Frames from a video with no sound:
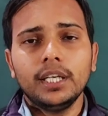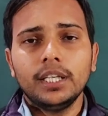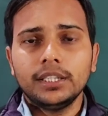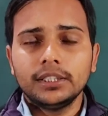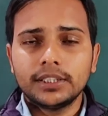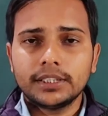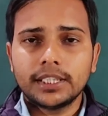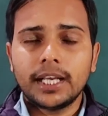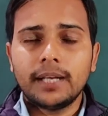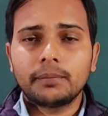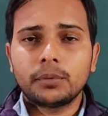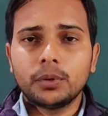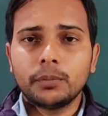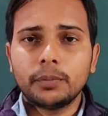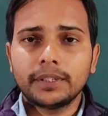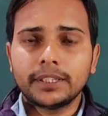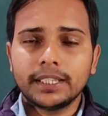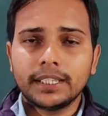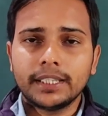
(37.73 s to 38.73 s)
जिससे आपको
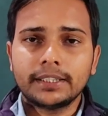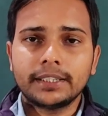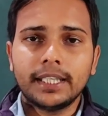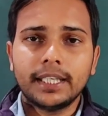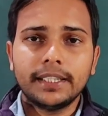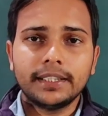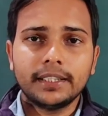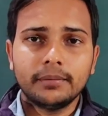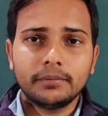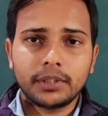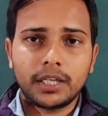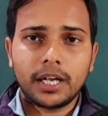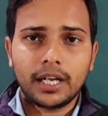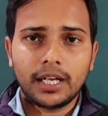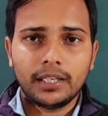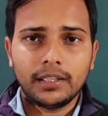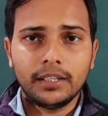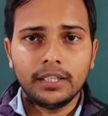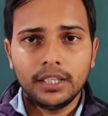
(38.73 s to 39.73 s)
पता लगता है कि हम
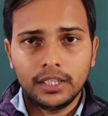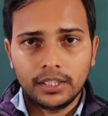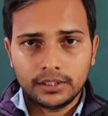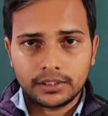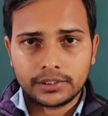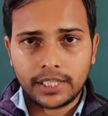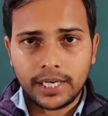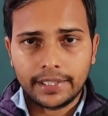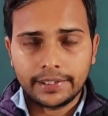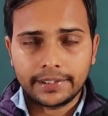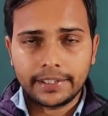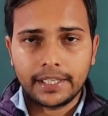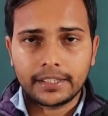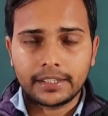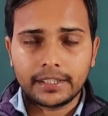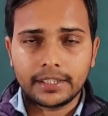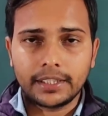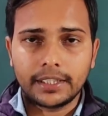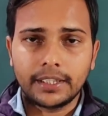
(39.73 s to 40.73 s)
कहाँ स्टैंड
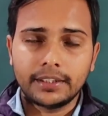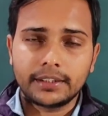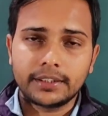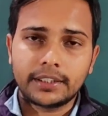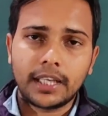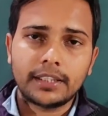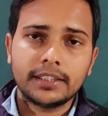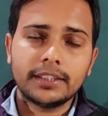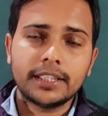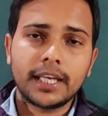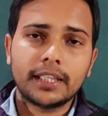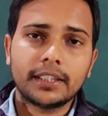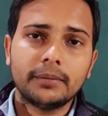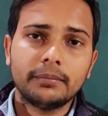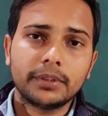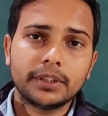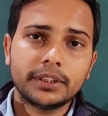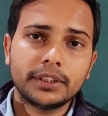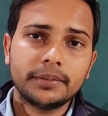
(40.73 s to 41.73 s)
करते हैं साथ ही साथ
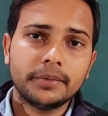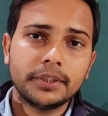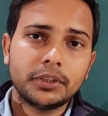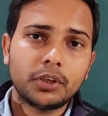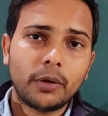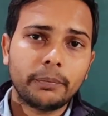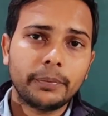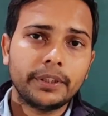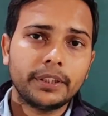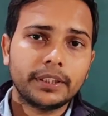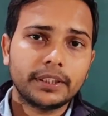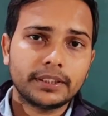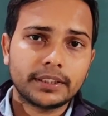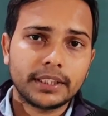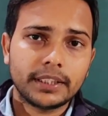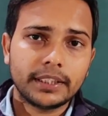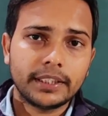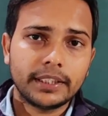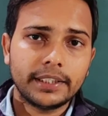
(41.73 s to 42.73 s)
हम किसी भी टॉपिक
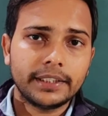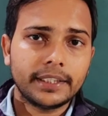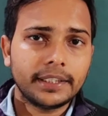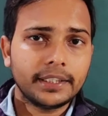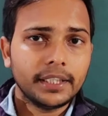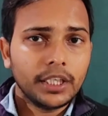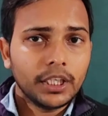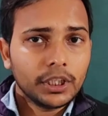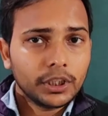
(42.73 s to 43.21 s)
से रिलेटेड